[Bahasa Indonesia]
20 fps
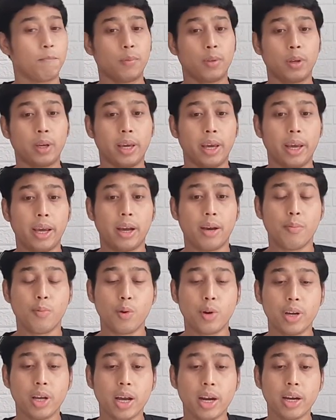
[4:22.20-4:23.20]
Oke,
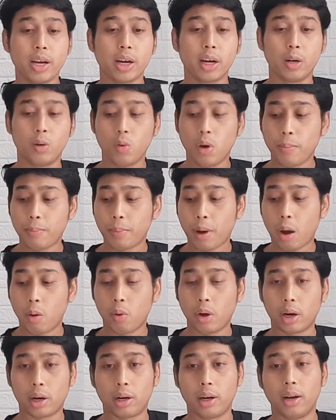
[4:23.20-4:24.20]
kemudian yang kedua
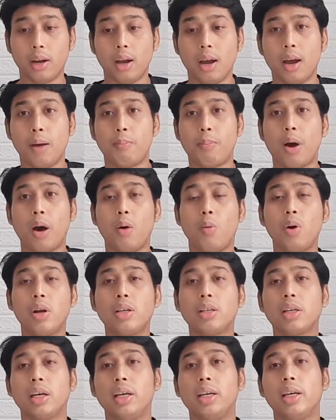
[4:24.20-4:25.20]
power. Power
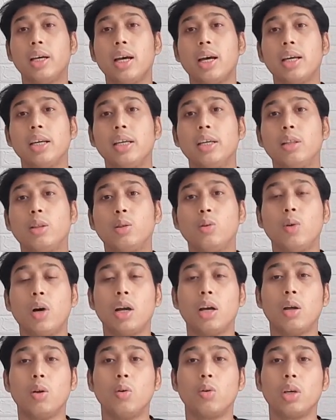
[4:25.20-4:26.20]
saya itu
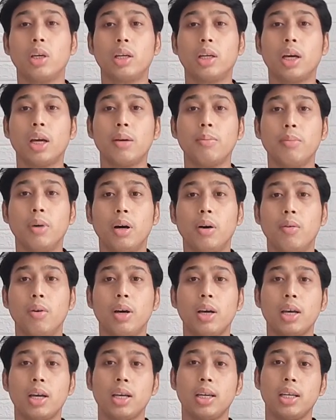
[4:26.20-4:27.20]
analogikan
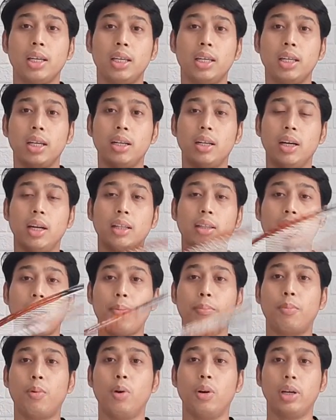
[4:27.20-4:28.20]
bahwa ini adalah
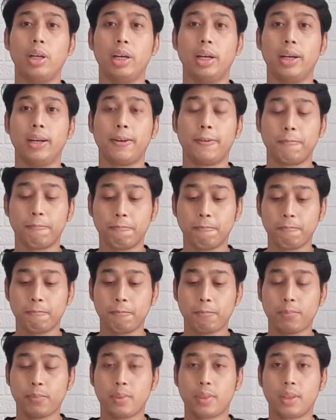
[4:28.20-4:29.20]
trampolin
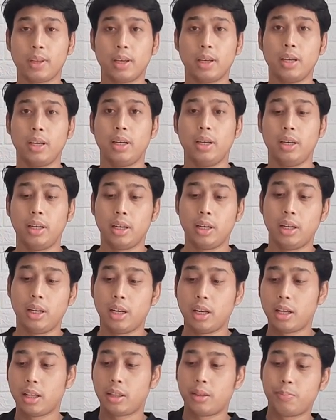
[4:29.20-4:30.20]
ini
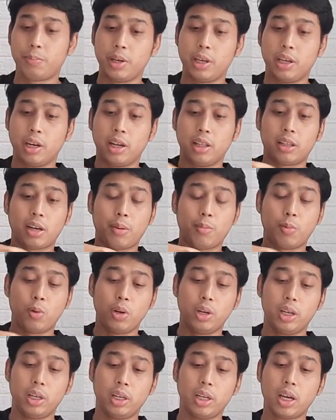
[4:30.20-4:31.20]
adalah pinggiran
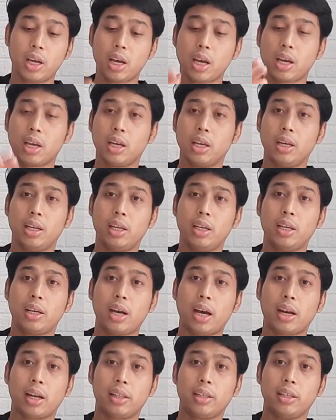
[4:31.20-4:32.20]
trampolinnya ini
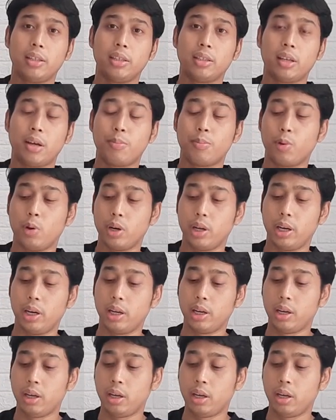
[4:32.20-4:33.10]
karetnya si trampolin